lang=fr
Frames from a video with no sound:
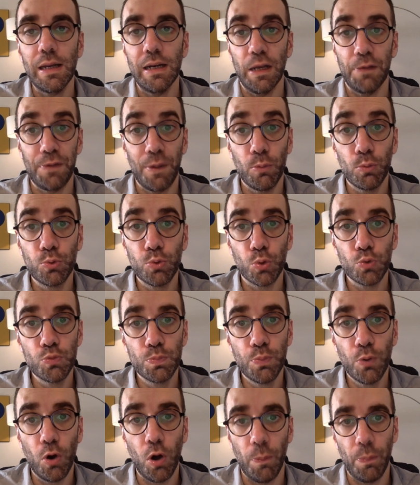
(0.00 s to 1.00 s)
La fermeture du
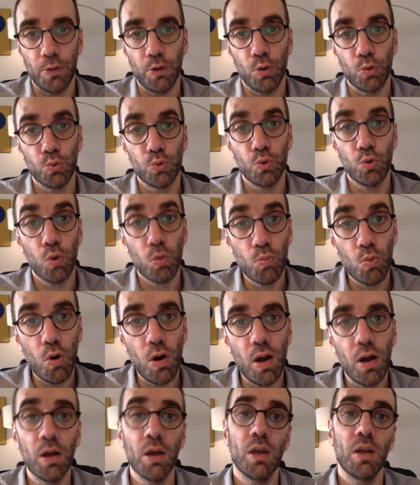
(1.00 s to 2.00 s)
port pendant de longs
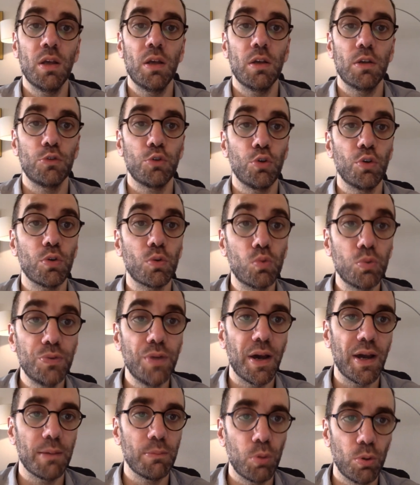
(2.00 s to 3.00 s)
mois donne un coup
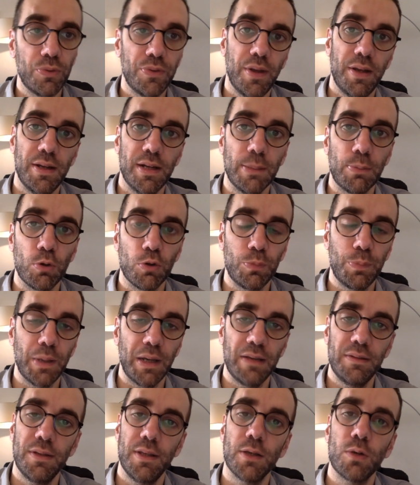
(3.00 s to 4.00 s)
d'arrêt brutal à la
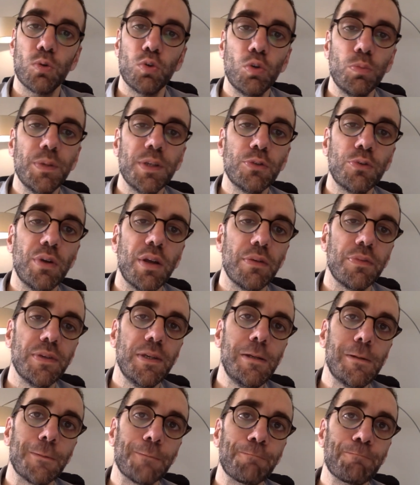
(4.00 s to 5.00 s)
prospérité économique de la
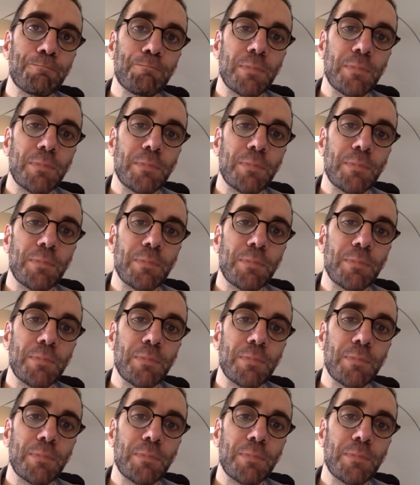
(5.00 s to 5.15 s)
ville,